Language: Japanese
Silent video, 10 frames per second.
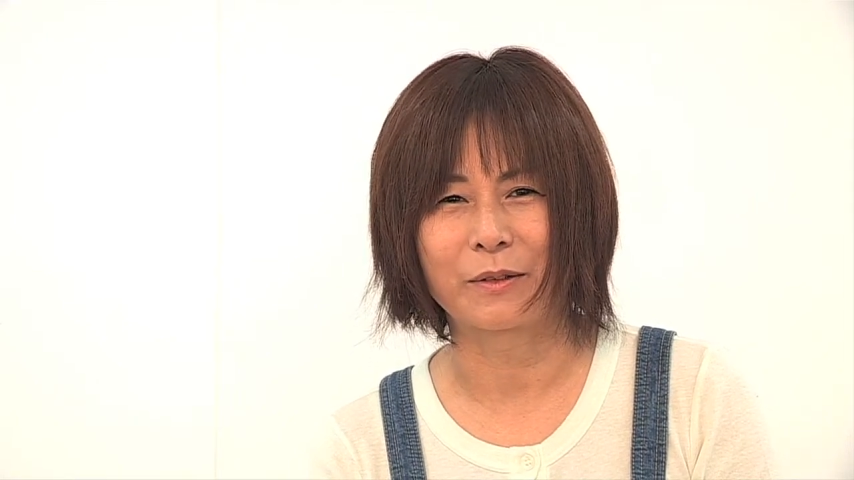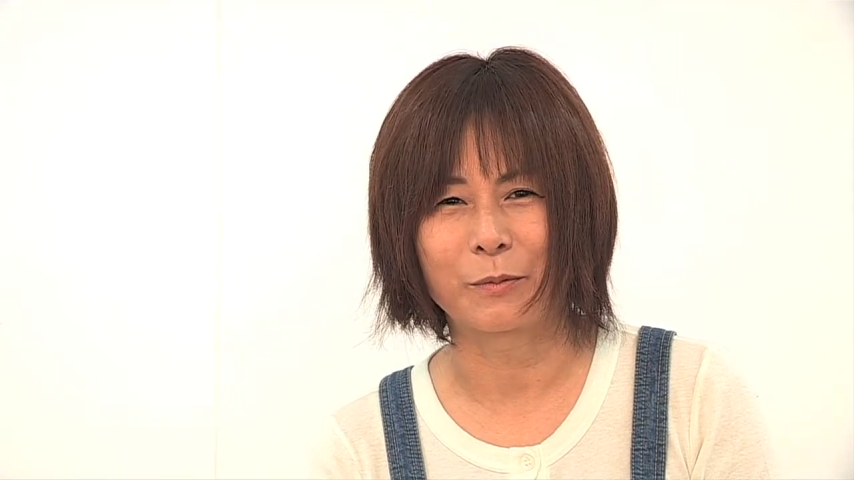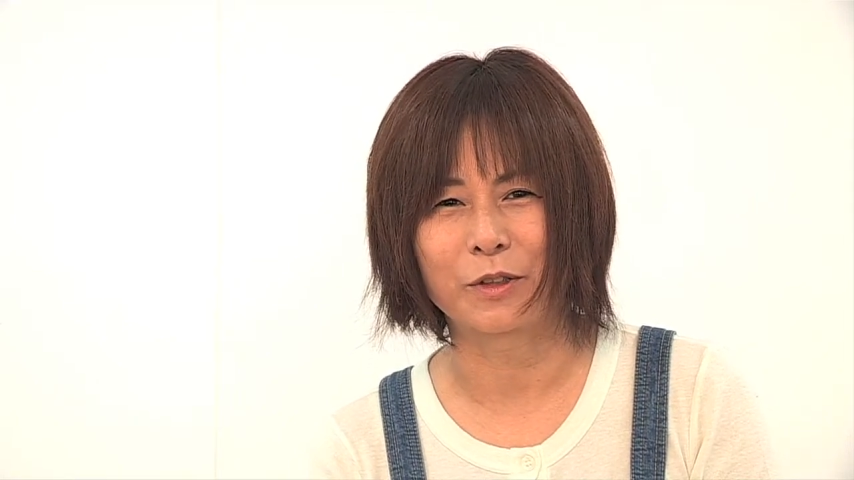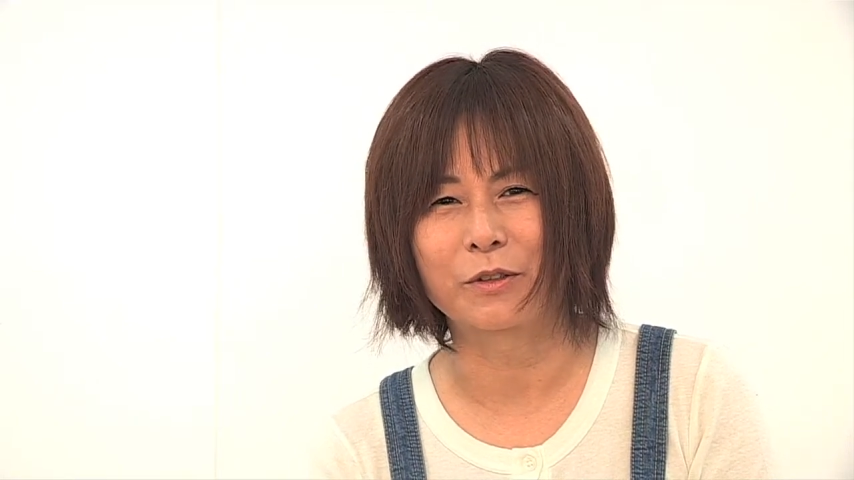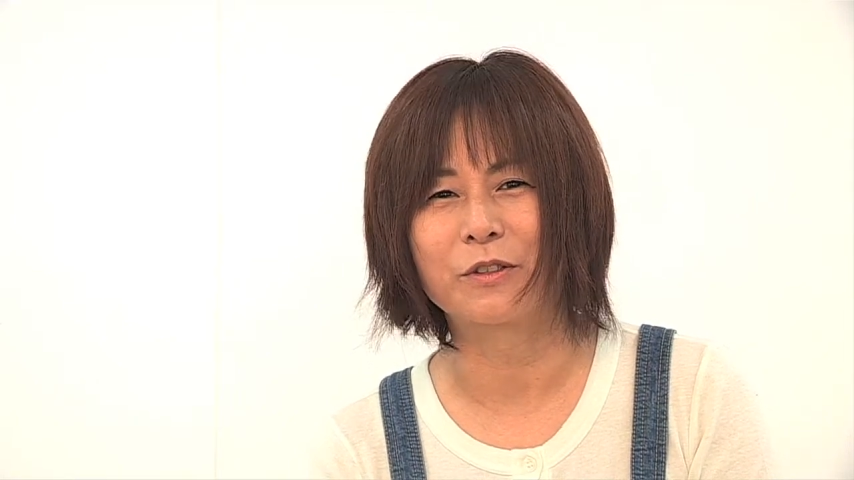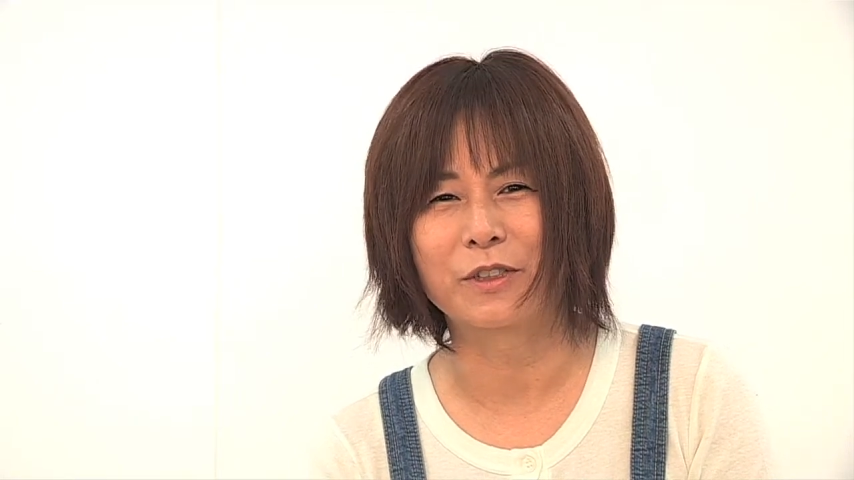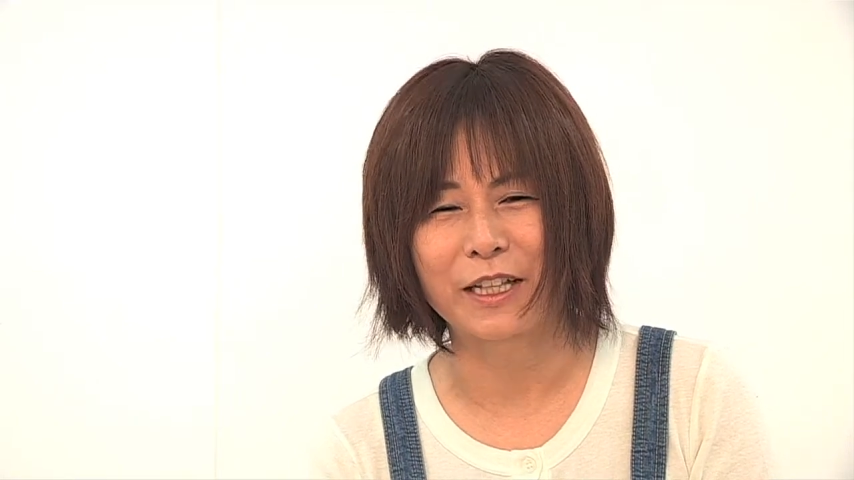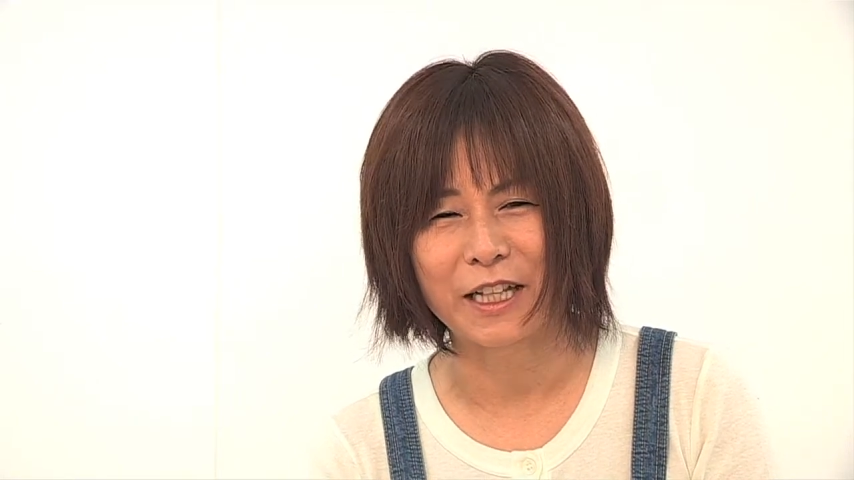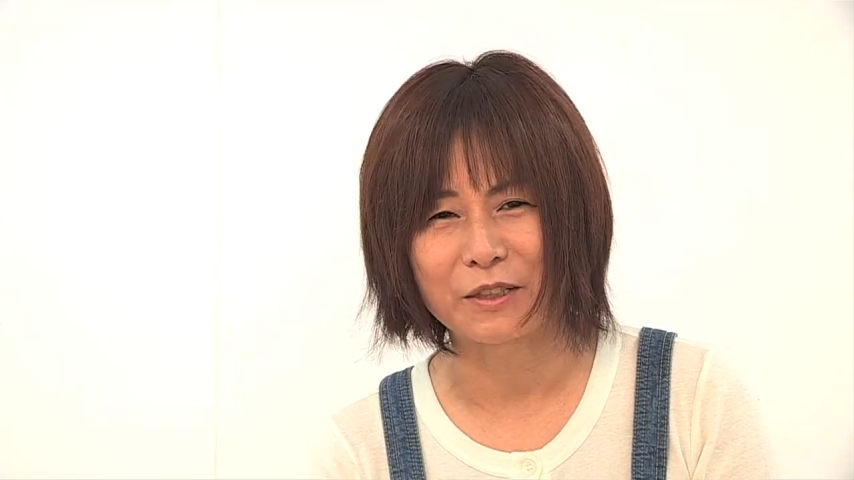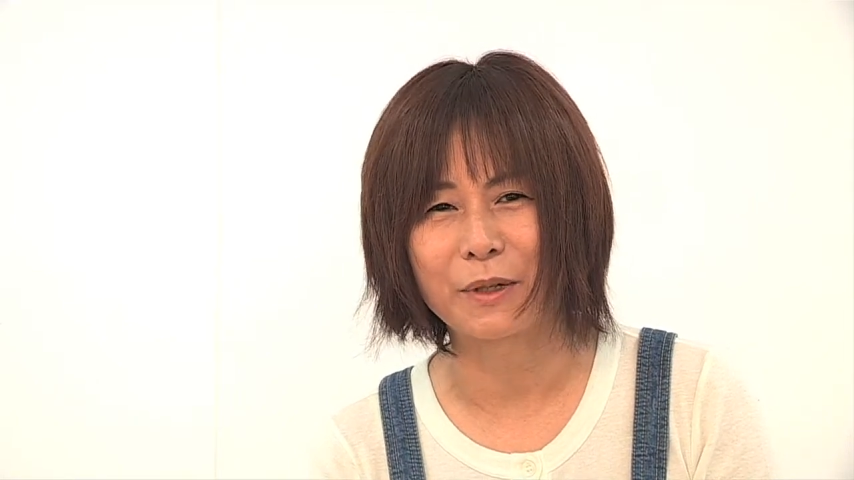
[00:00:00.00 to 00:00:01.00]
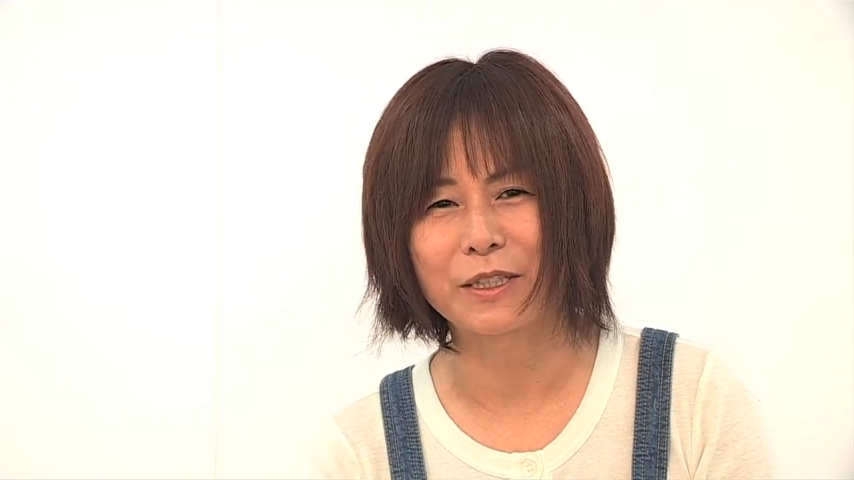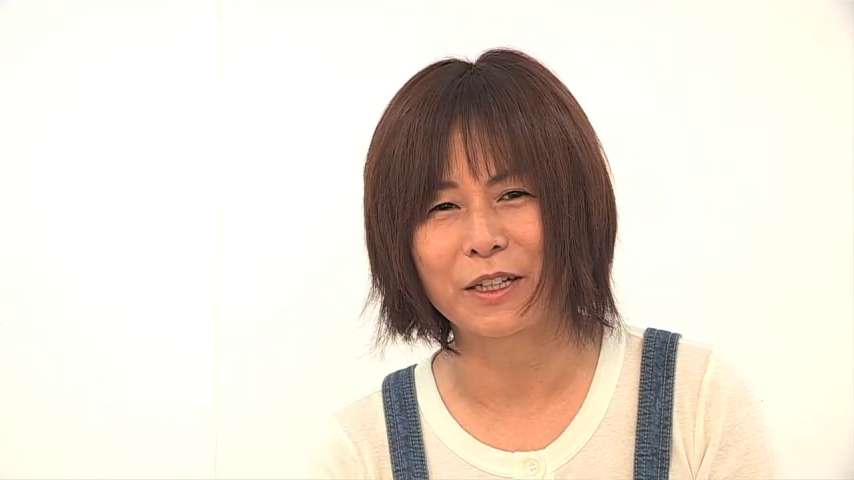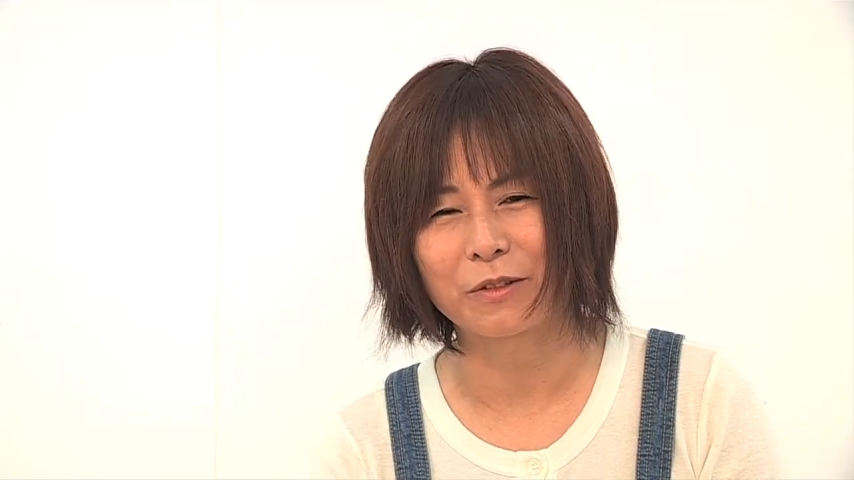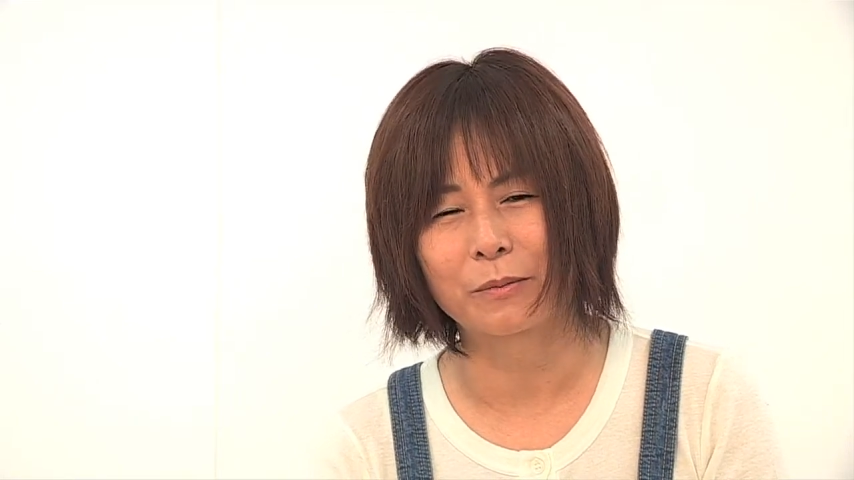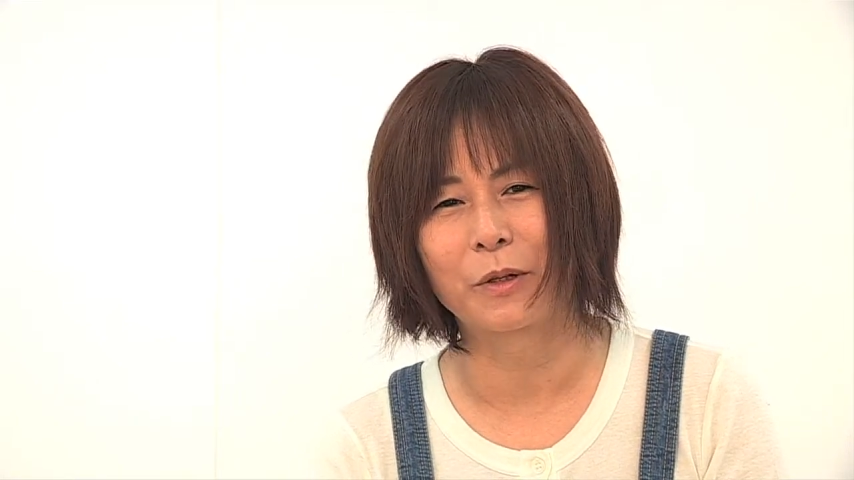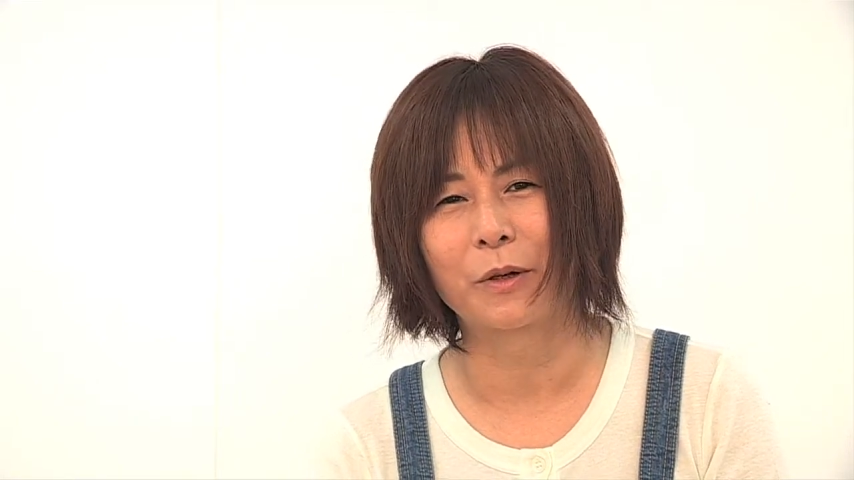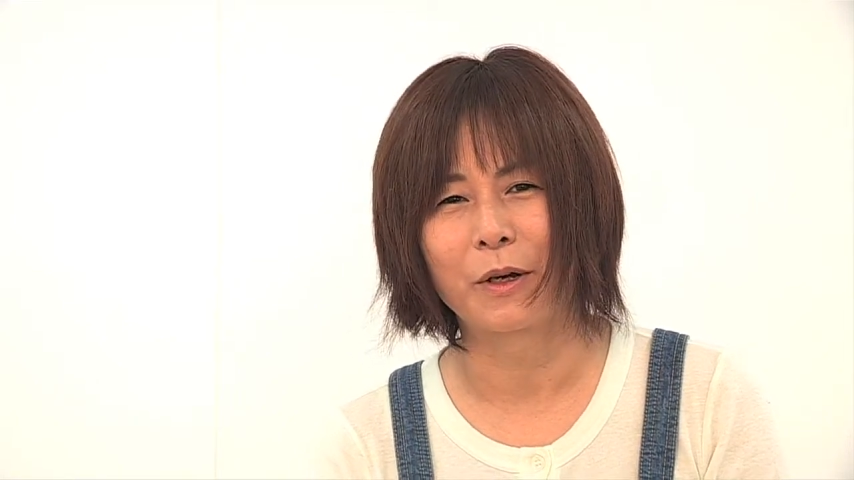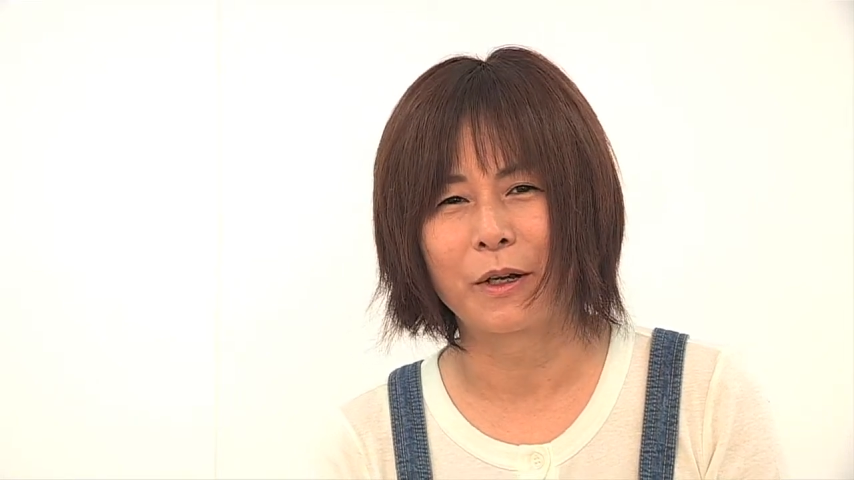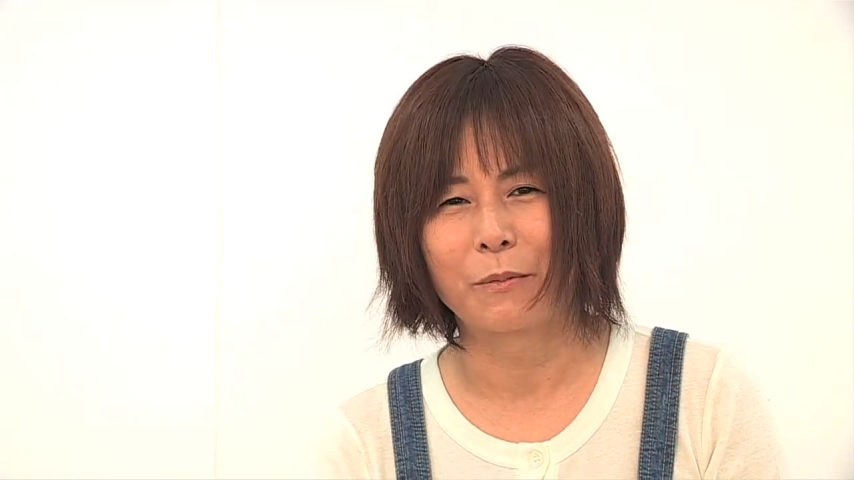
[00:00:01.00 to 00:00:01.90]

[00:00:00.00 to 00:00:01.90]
もう数十年経ちましたけども